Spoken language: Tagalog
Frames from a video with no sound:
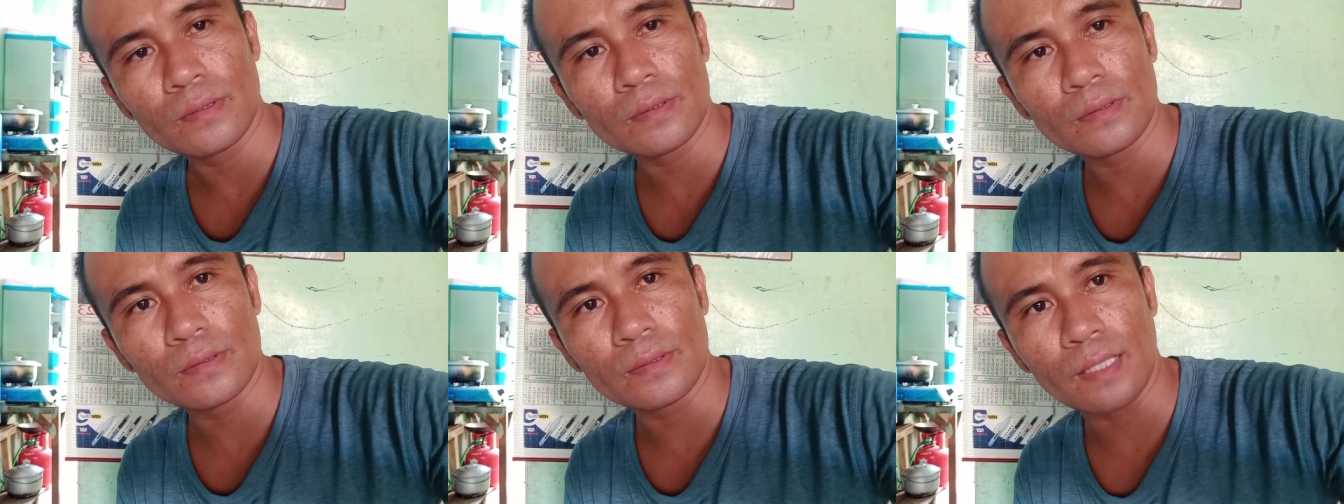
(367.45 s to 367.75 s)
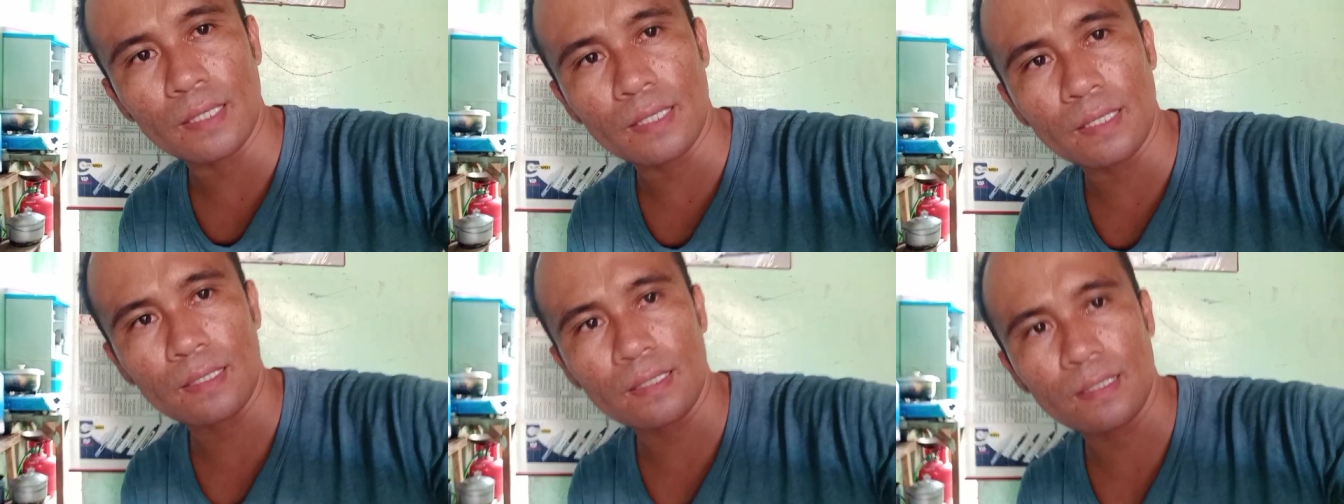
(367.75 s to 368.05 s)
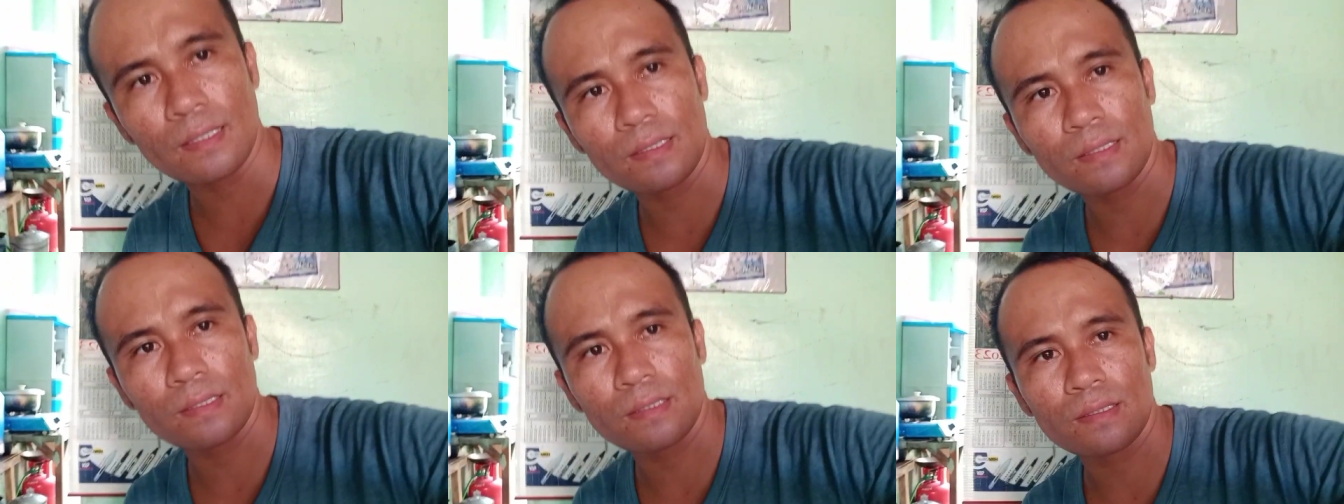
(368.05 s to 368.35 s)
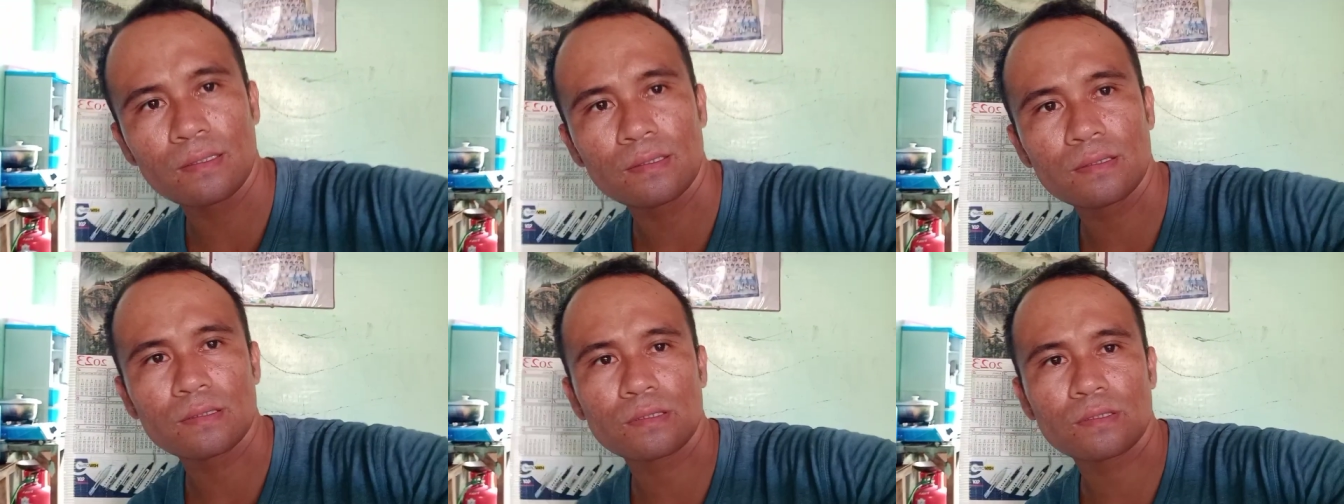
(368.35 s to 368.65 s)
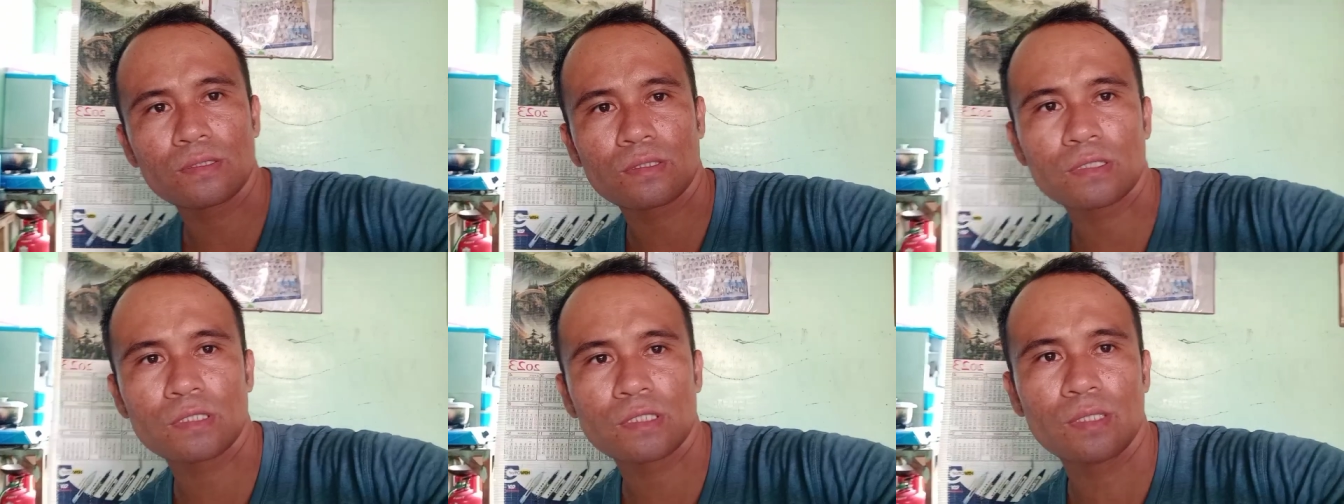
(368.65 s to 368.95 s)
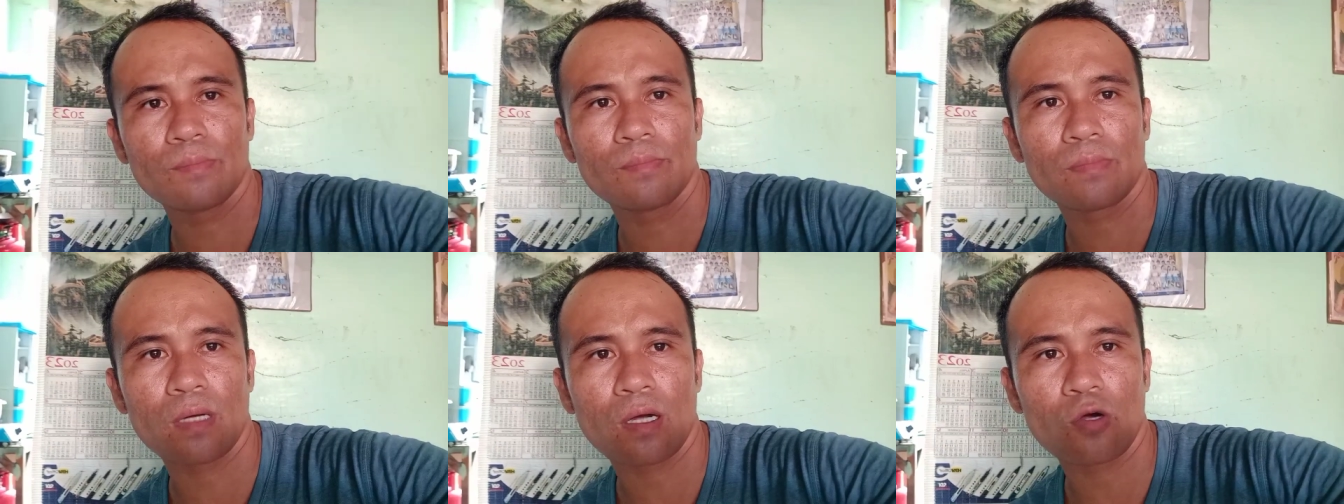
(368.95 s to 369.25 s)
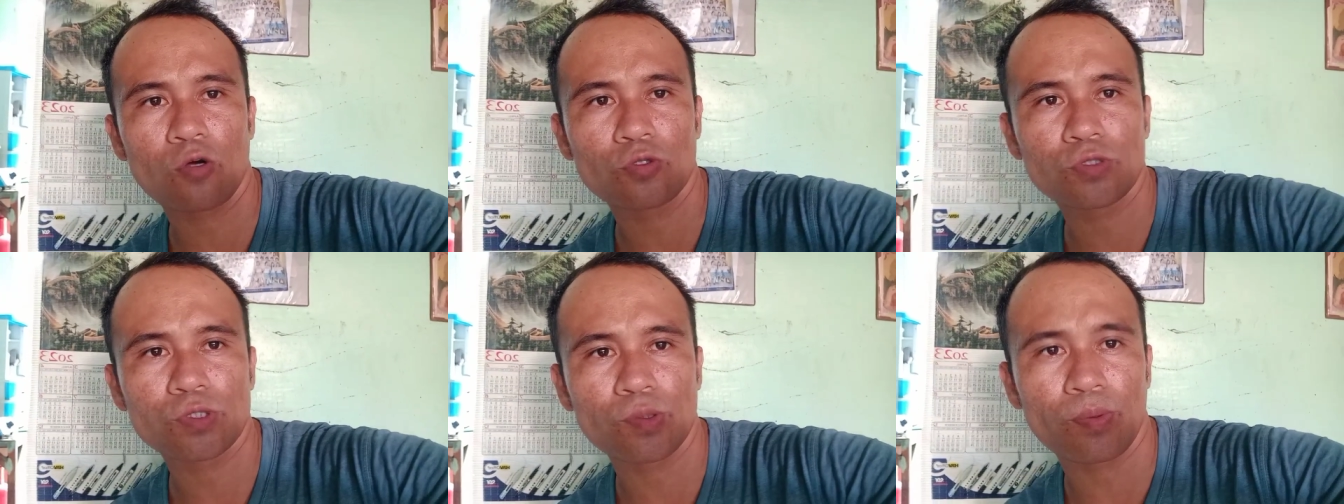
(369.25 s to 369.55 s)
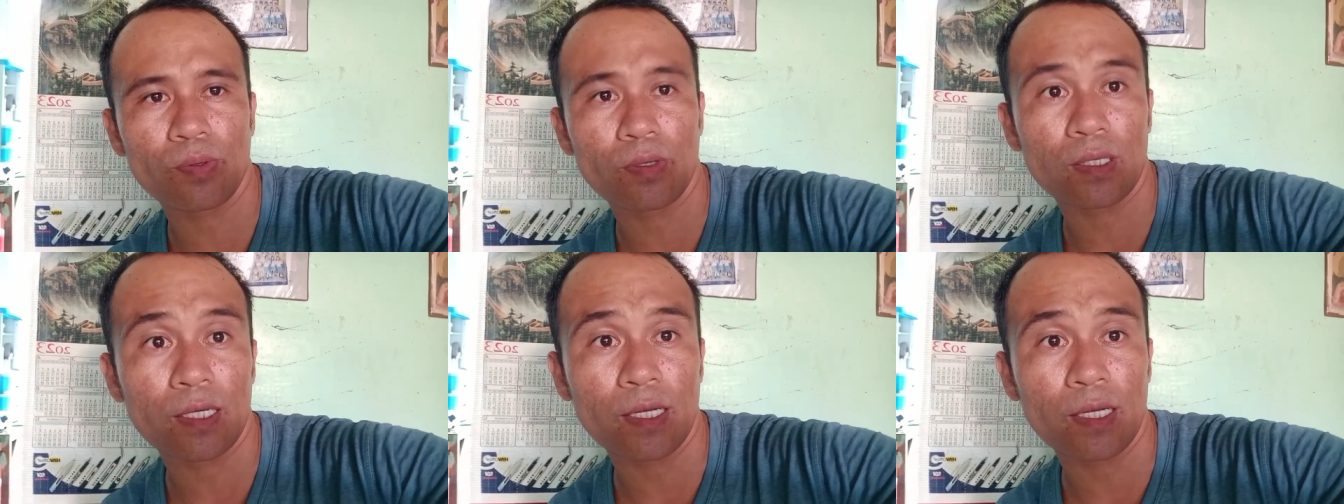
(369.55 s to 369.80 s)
na kasi yung mga customer